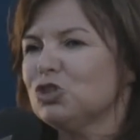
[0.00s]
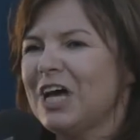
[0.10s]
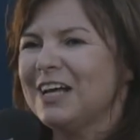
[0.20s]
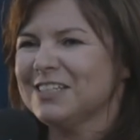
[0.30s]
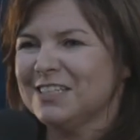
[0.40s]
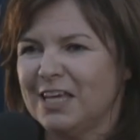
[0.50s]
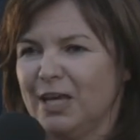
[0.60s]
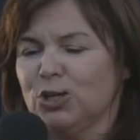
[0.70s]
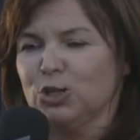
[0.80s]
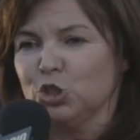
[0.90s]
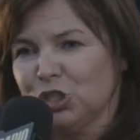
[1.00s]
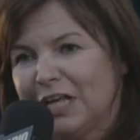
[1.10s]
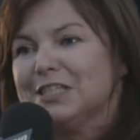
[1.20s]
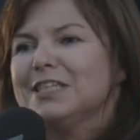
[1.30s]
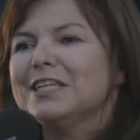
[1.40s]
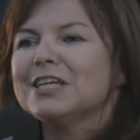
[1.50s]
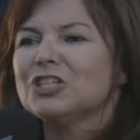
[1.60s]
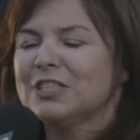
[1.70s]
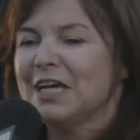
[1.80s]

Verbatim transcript: szansę, szansę na